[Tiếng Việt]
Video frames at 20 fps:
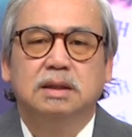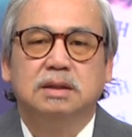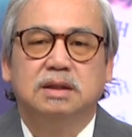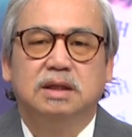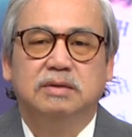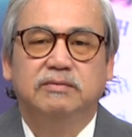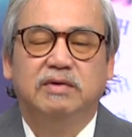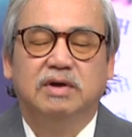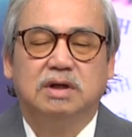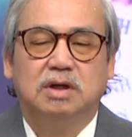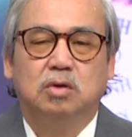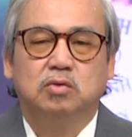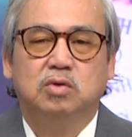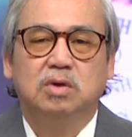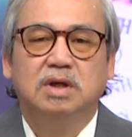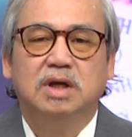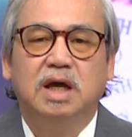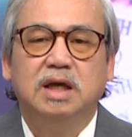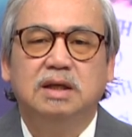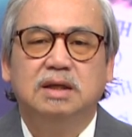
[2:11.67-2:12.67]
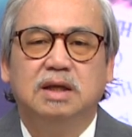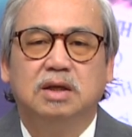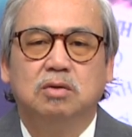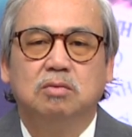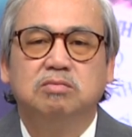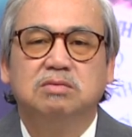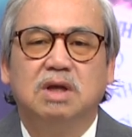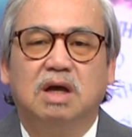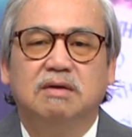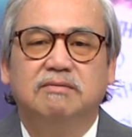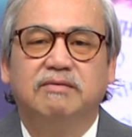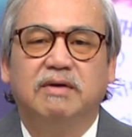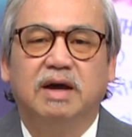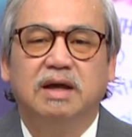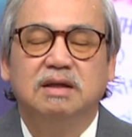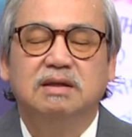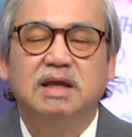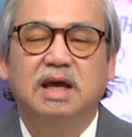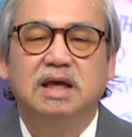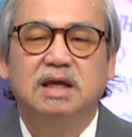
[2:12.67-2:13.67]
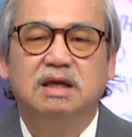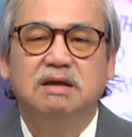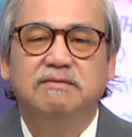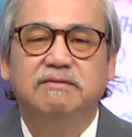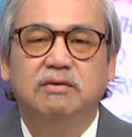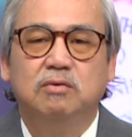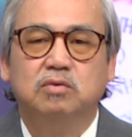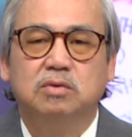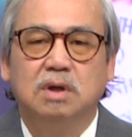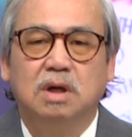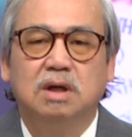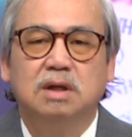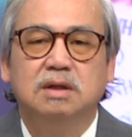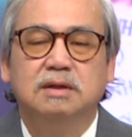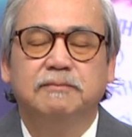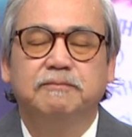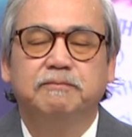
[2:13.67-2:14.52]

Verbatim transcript: thì việc đầu tiên hết là chúng ta phải thay cái filter